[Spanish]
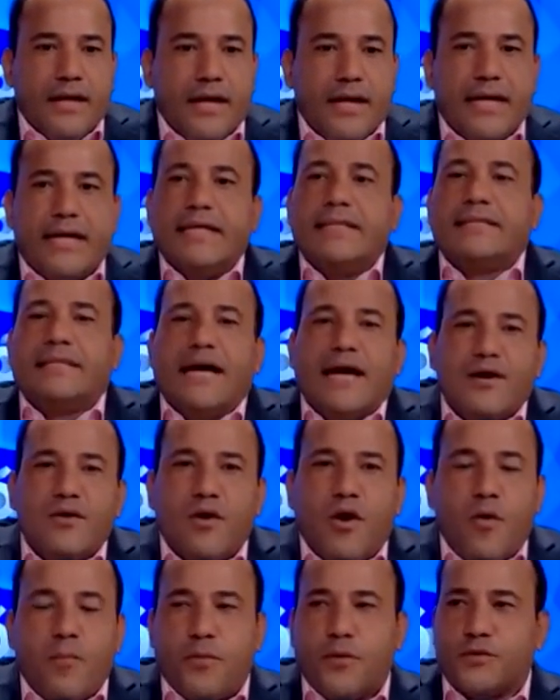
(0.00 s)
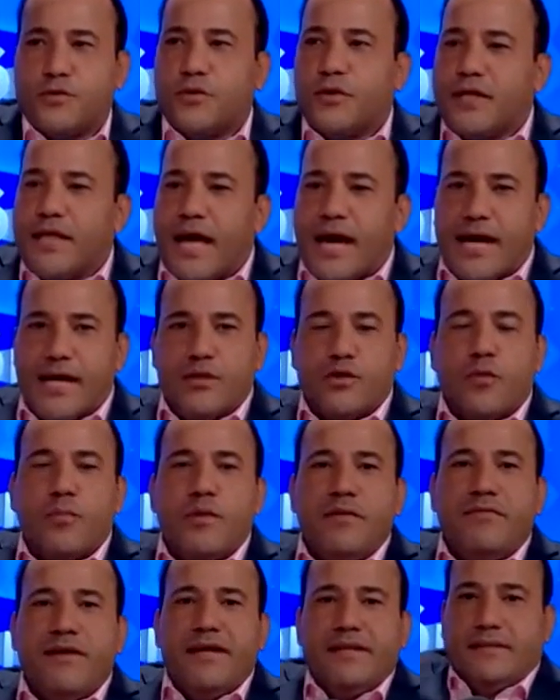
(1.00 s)
Animal
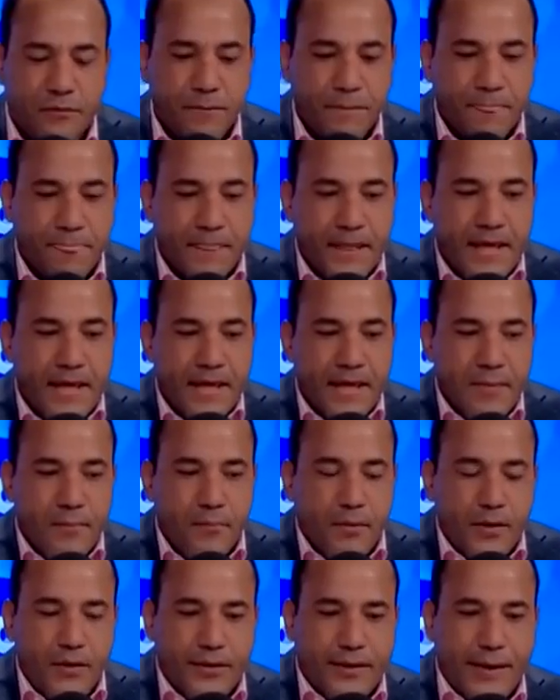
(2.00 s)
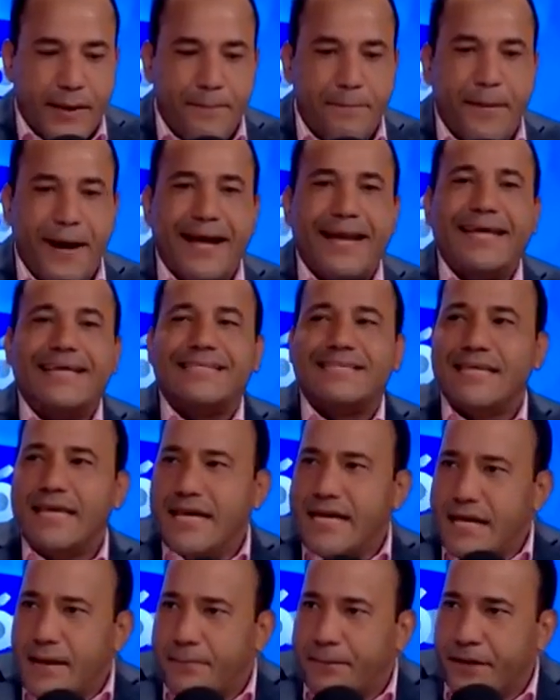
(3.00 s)
bruto no... Eh,
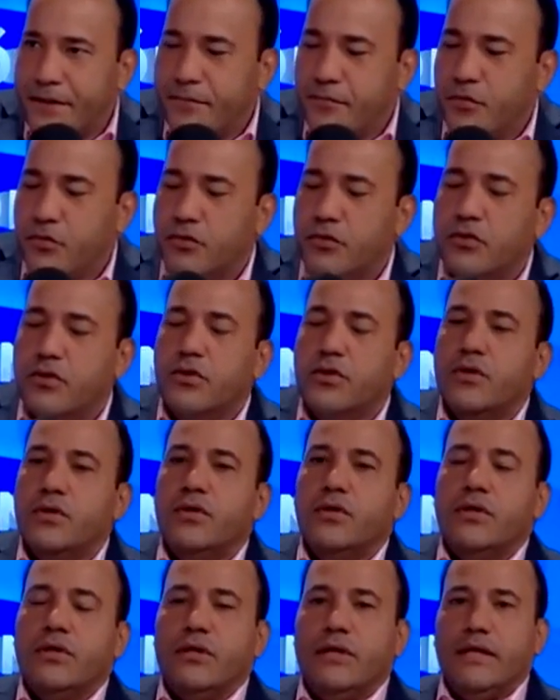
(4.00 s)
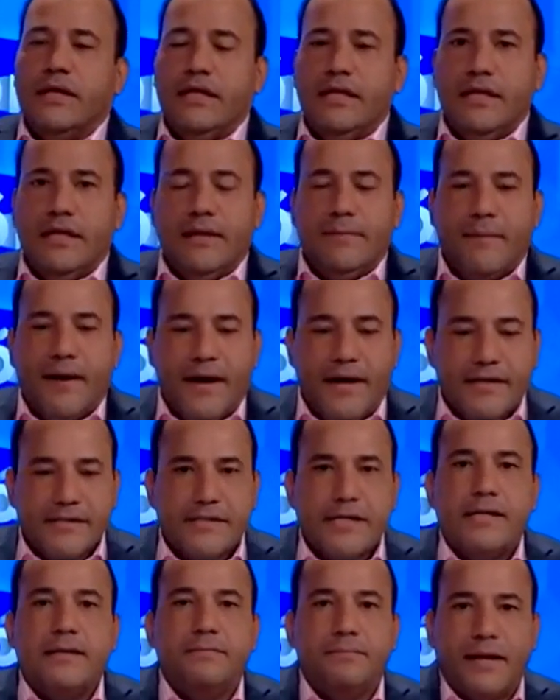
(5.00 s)
Danilo me desprotegió.
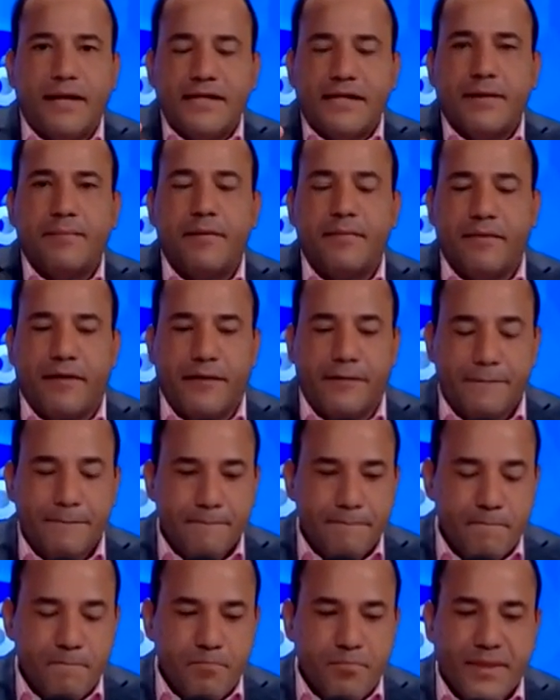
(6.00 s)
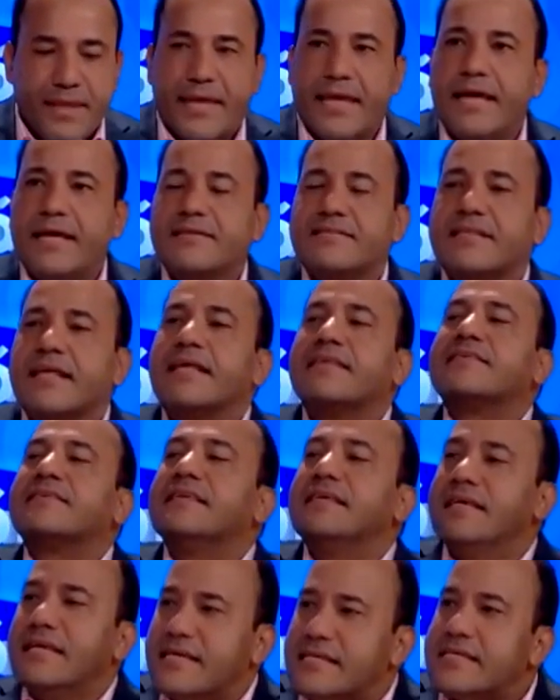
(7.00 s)
Danilo
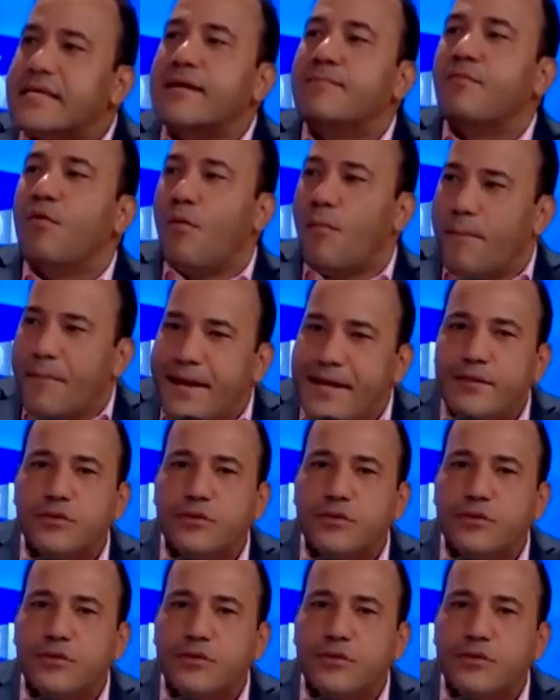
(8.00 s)
dio luz verde